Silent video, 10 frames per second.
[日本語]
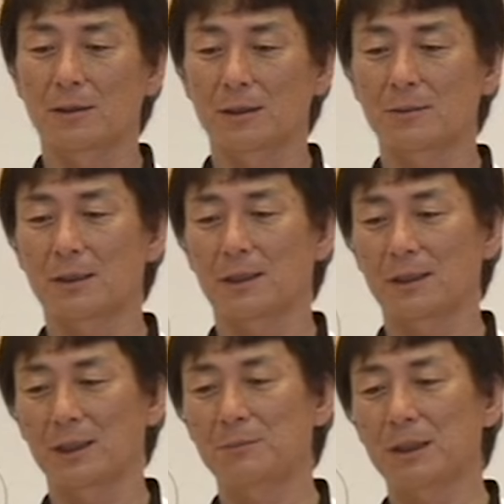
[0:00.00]
例えば
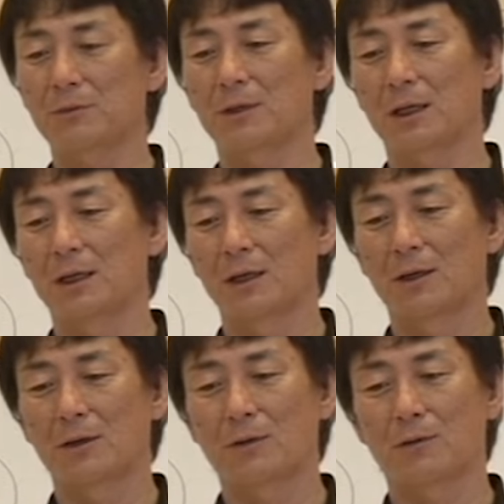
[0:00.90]
今のは
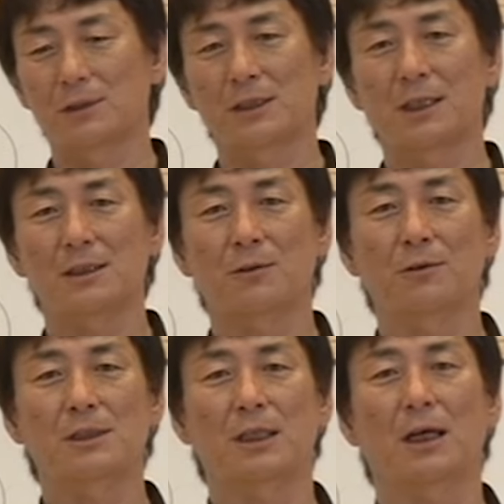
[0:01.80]
腰が
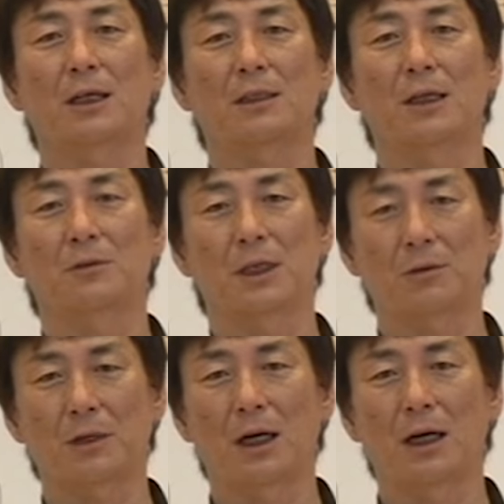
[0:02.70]
落ちてなかったよね
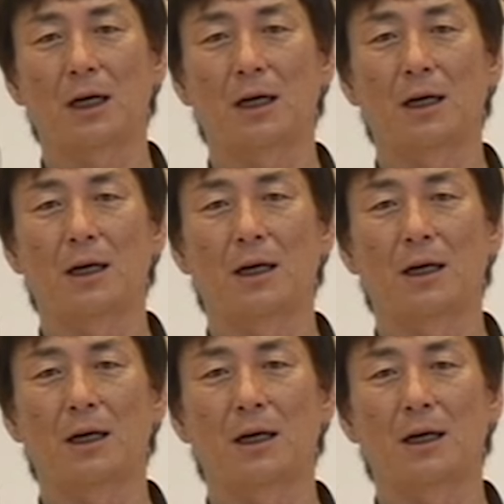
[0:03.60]
とか
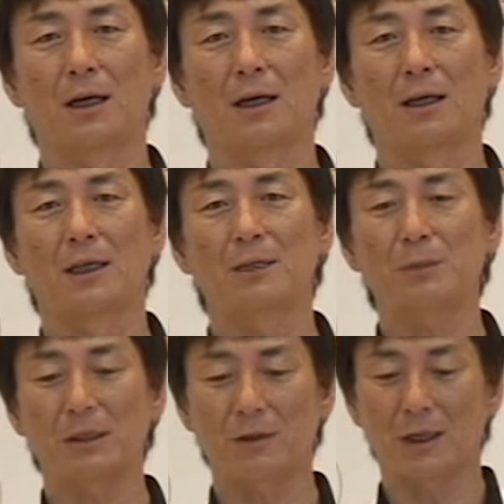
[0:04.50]

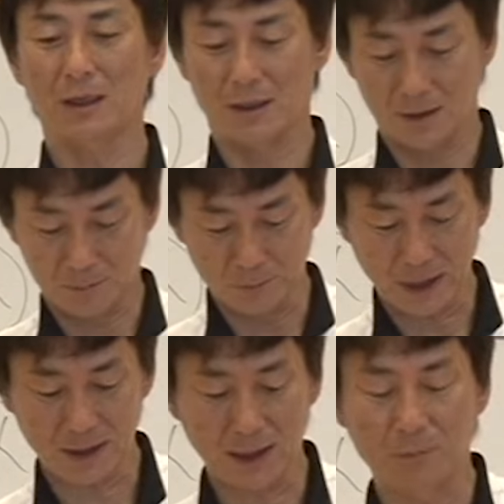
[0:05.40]
今のは
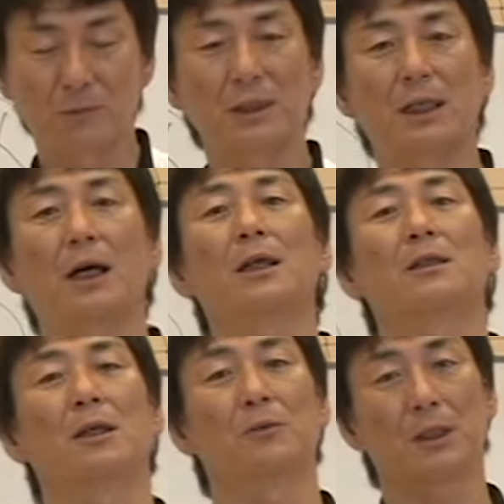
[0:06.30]
面が向いてなかっ
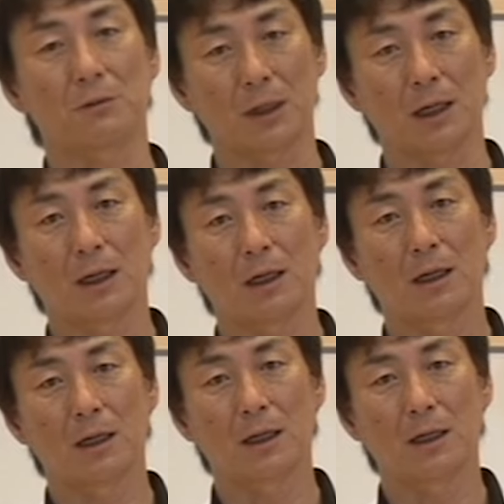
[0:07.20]
たよねとか
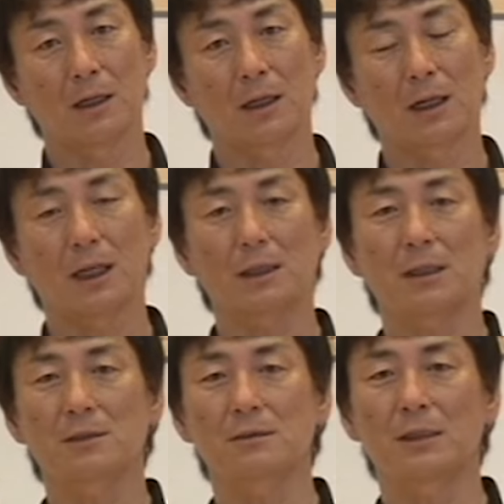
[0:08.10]
必
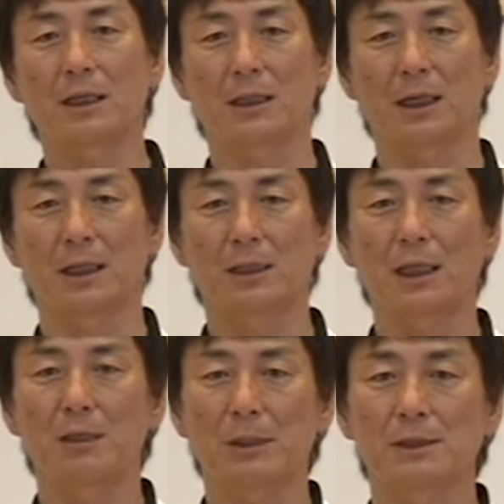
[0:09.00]
ず何か言っ
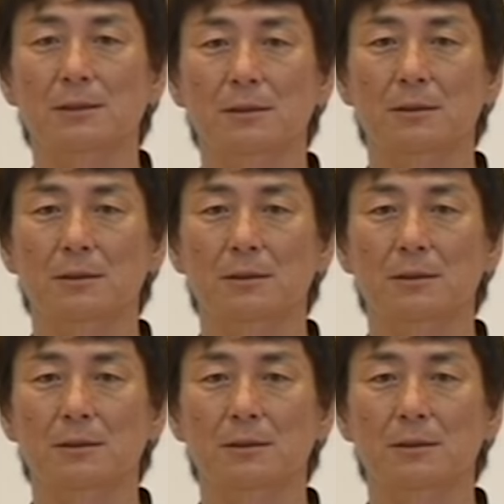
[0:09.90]
てきます。